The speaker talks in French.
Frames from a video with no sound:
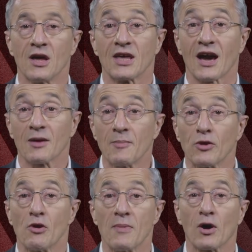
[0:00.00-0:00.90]
car
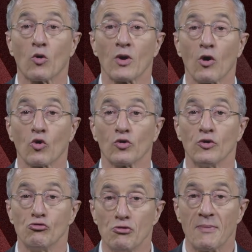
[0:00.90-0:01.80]
Emmanuel Macron l'a
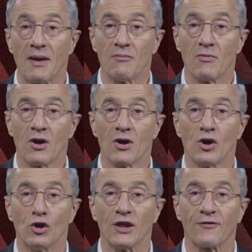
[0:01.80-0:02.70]
reconnu lui-même,
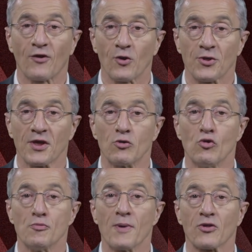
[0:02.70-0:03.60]
les Français ne
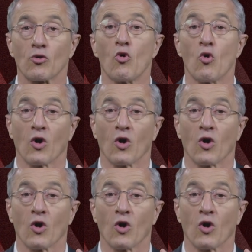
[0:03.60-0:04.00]
lui passeront